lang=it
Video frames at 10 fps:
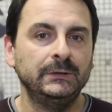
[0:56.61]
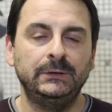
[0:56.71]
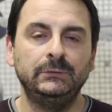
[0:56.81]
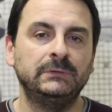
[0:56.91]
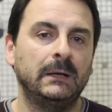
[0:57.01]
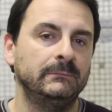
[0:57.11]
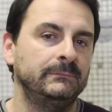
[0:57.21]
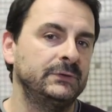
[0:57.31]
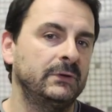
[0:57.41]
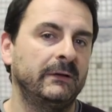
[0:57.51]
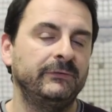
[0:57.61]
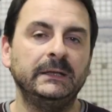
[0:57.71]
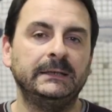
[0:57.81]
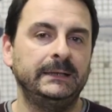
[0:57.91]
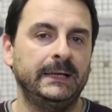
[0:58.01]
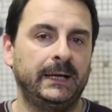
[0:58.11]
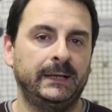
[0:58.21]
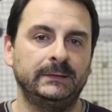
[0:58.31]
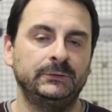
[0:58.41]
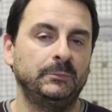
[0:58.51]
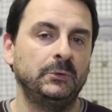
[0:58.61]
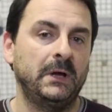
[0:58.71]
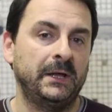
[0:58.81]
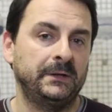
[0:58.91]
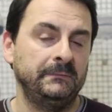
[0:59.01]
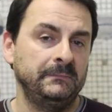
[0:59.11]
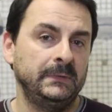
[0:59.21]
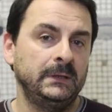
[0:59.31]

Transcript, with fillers: di tutta la discografia italiana del dopoguerra.